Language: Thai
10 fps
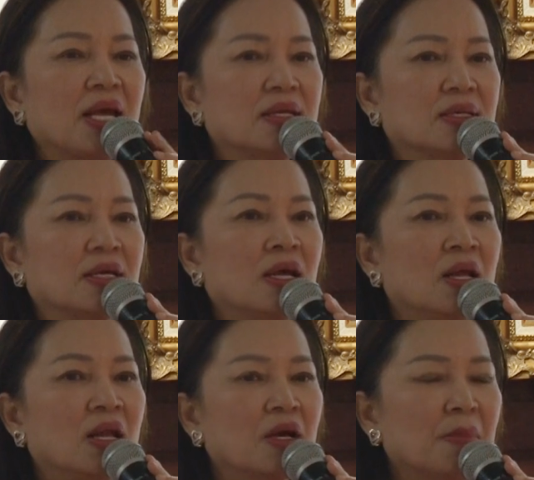เภทเลย
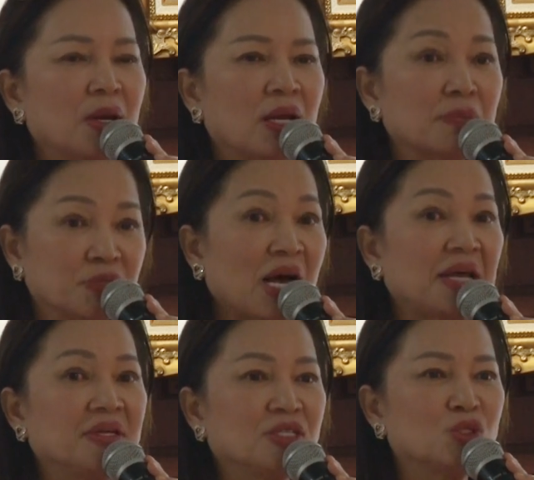แล้วก็มะเร็งลำไส้
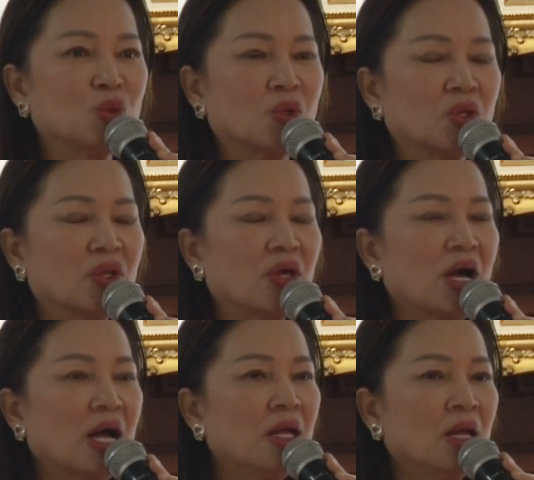เยอะที่สุดนะ
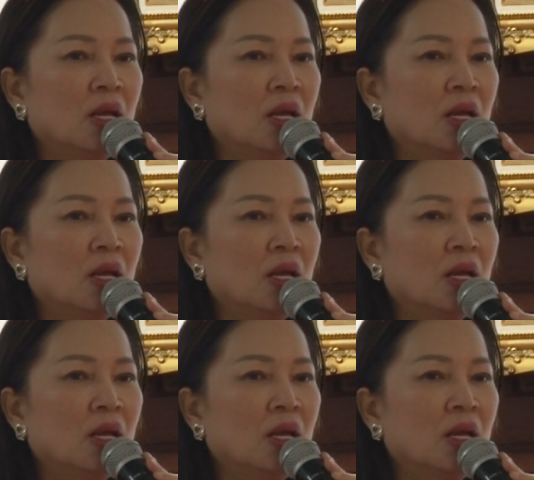คะ